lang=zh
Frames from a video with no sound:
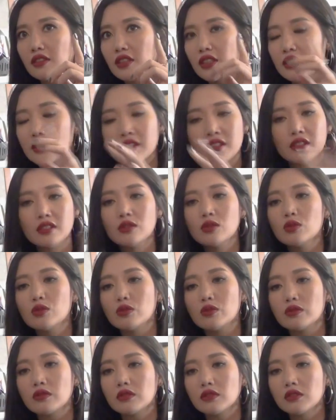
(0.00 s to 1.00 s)
一次录，
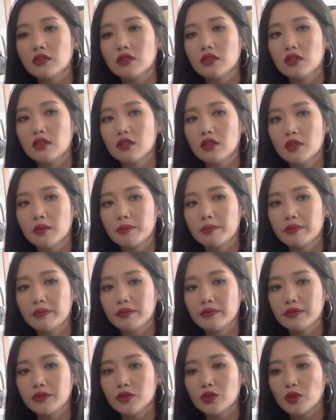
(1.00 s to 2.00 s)

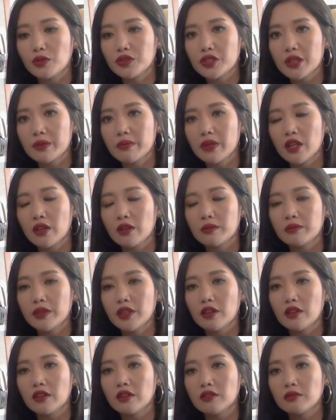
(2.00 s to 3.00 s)
中间没有没
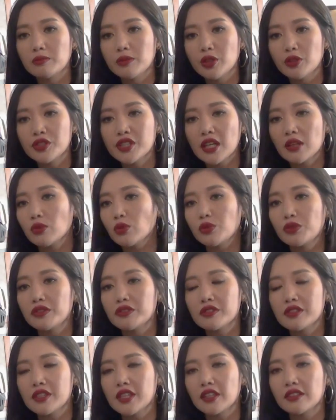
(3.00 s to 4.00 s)
有没有像录
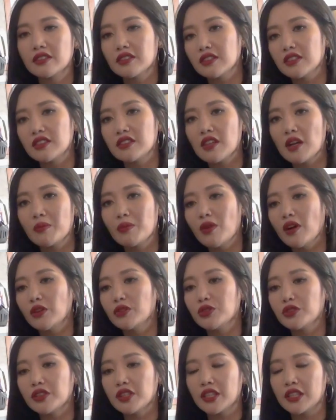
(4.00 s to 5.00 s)
音室这样子，你唱不好
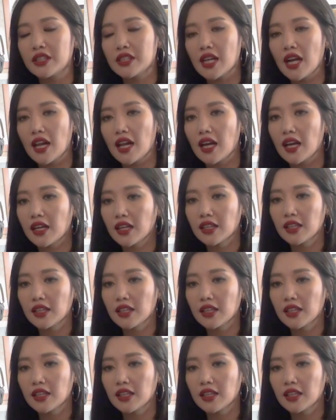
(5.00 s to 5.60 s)
就停下来。